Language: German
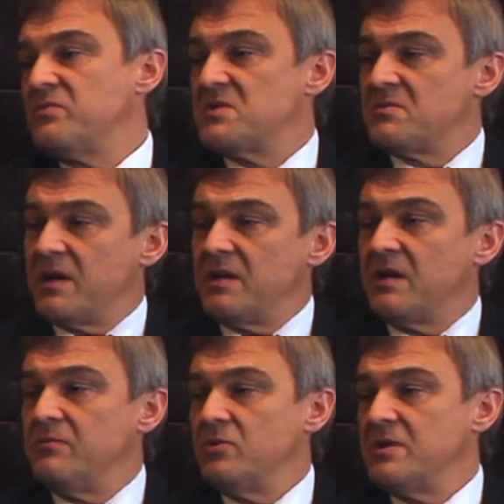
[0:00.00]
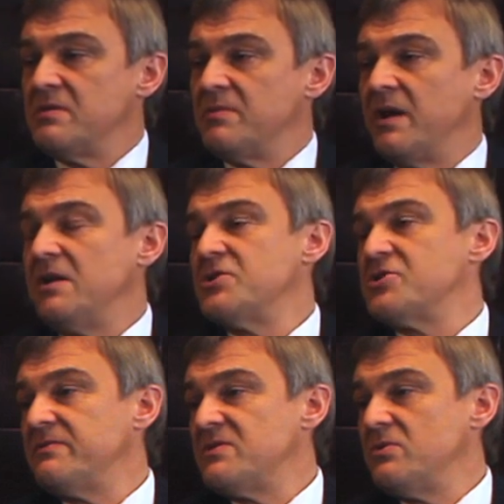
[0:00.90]
zwei, drei Monate bei allen
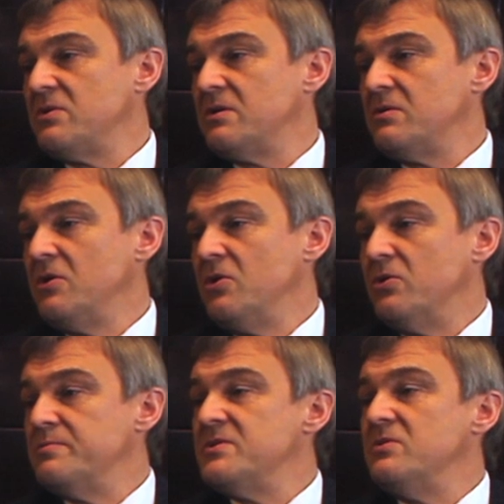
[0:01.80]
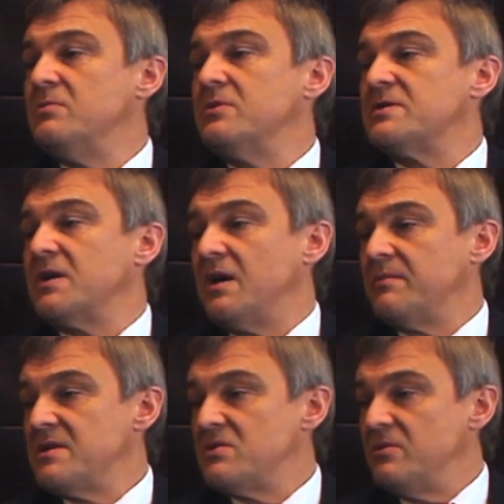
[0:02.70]
Geschäftsführern, um sie über unsere
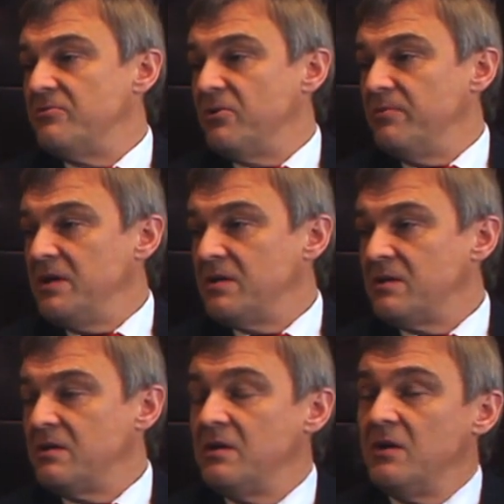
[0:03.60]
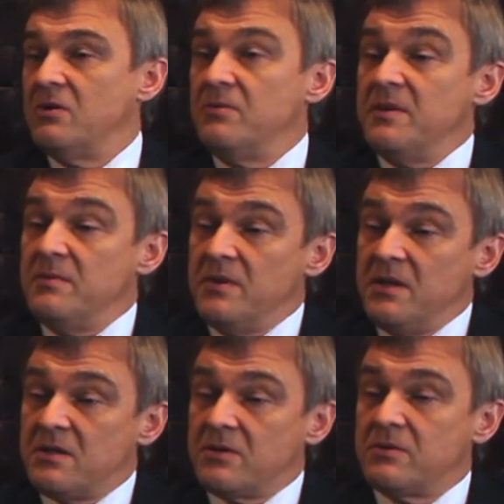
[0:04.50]
Arbeit zu informieren, um ihnen
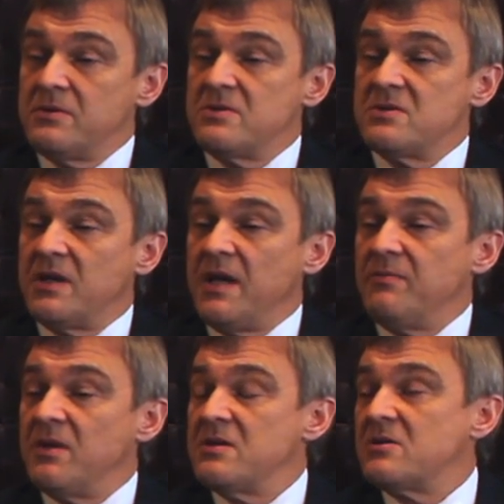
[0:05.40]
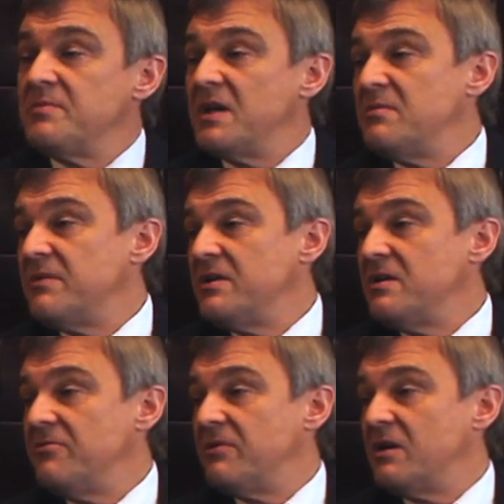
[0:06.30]
Hintergründe zu geben. Denn es kommt ja immer wieder
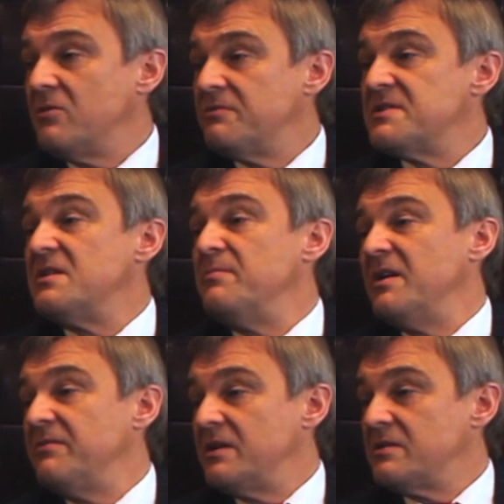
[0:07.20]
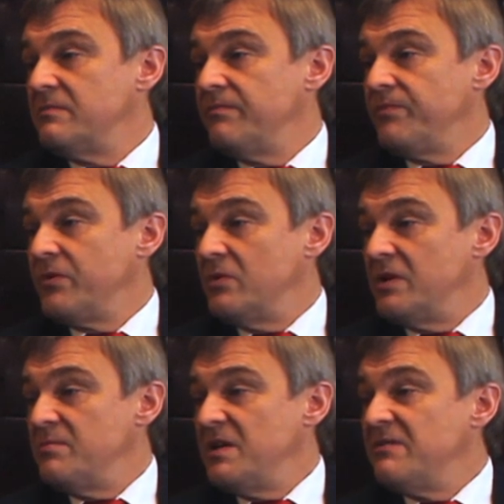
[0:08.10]
die Frage hoch, was ist der Mehrwert? Und
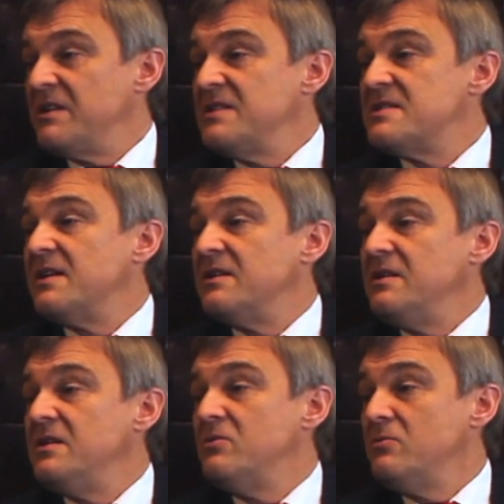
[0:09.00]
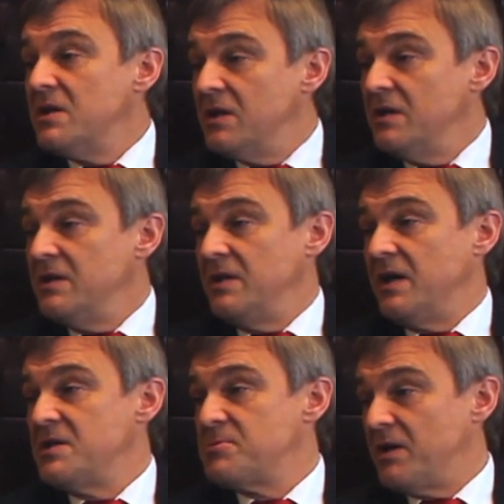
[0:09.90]
der Mehrwert ist halt nicht nur die
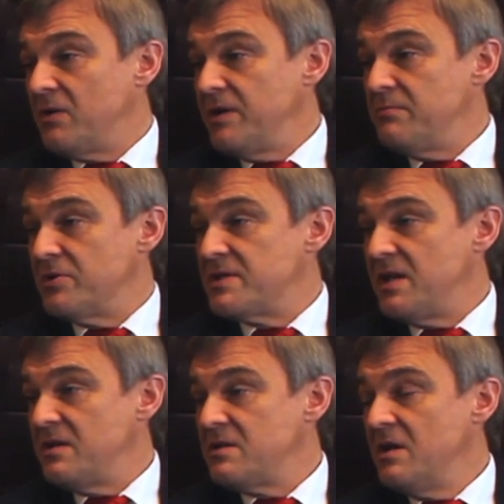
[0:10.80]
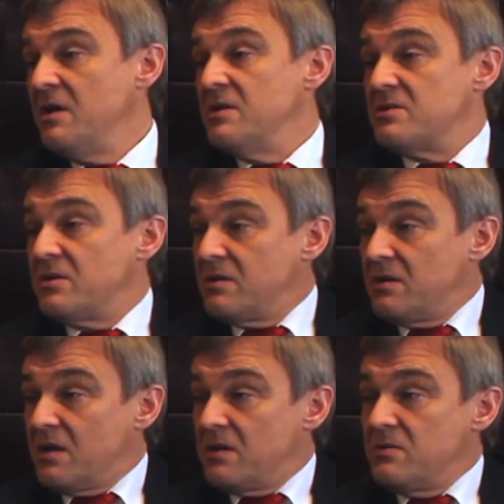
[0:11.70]
Einsparung in Prozent, sondern
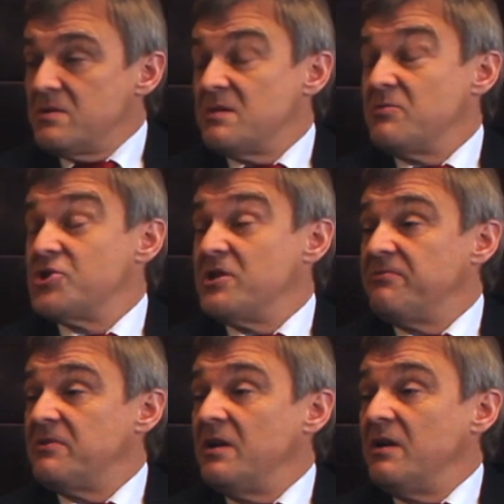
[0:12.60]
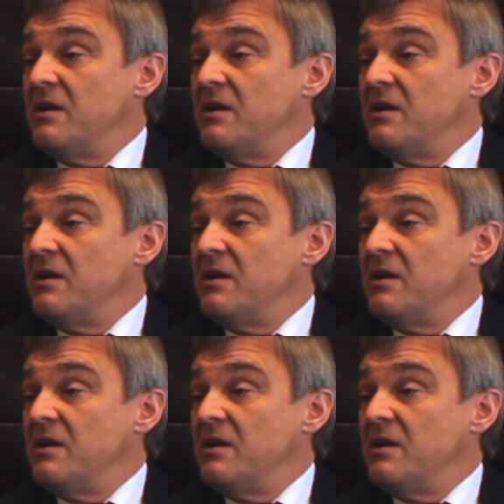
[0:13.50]
gerade in unserem Geschäft